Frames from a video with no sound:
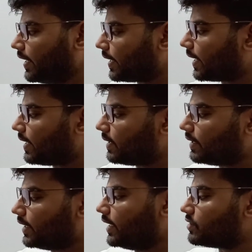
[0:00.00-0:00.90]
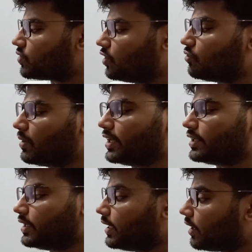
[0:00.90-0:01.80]
है एक है ई इजक्वल टू
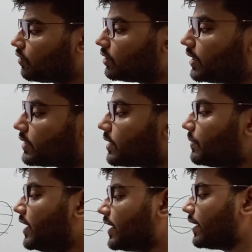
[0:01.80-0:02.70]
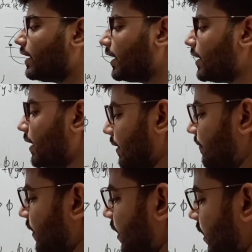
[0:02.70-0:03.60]
माइन ये देखो ये सब इंटर रिलेटेड है